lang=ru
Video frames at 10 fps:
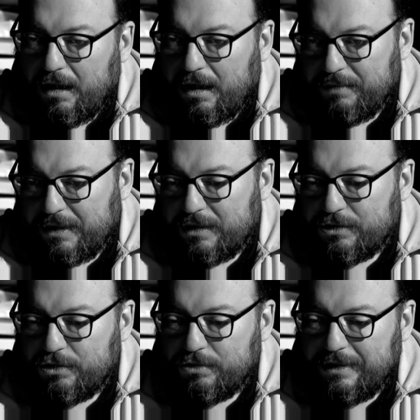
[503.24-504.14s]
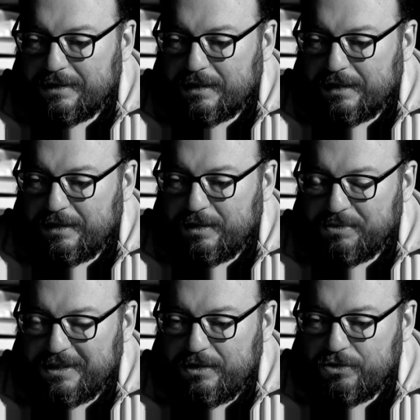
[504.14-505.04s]
А мне кажется, что для сохранения
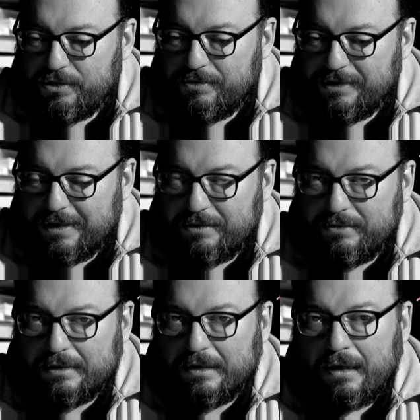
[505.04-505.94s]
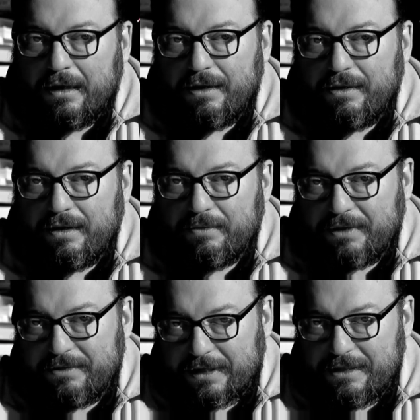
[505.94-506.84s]
психического здоровья э,
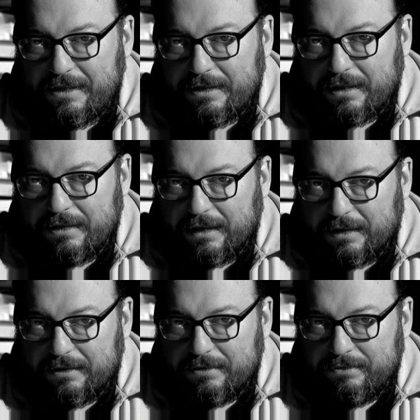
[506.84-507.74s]
править России так и надо.